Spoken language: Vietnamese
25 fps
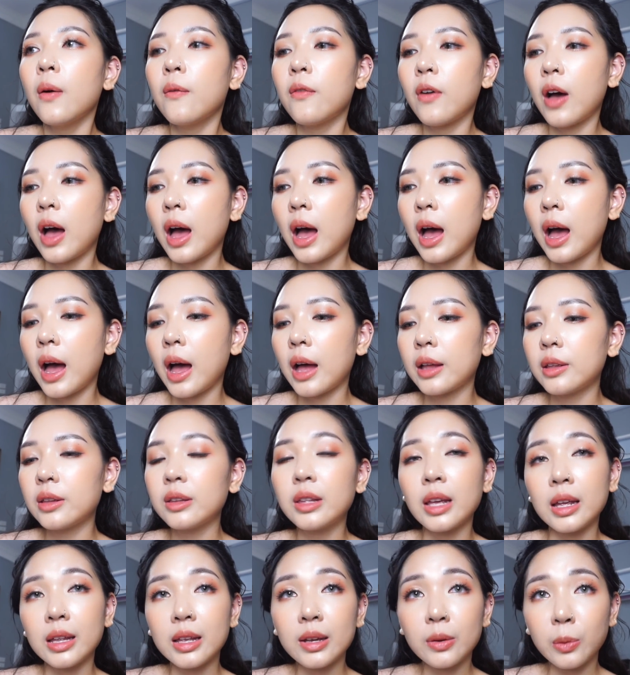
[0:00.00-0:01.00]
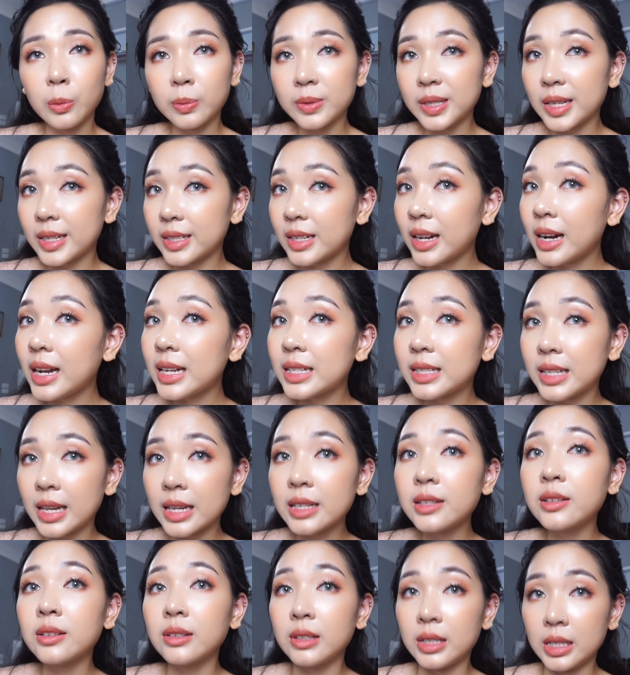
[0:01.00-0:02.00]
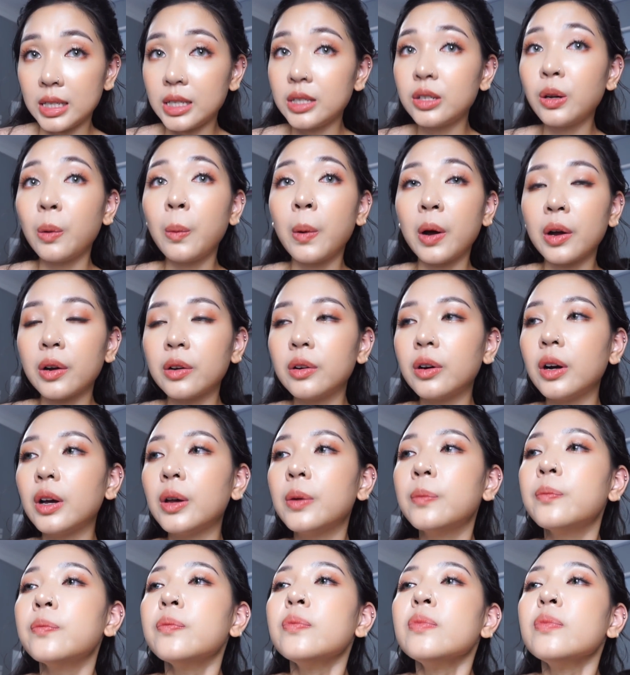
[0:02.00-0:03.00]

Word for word: Và như thế thì cũng sẽ rất là dễ xử lý cho mọi người.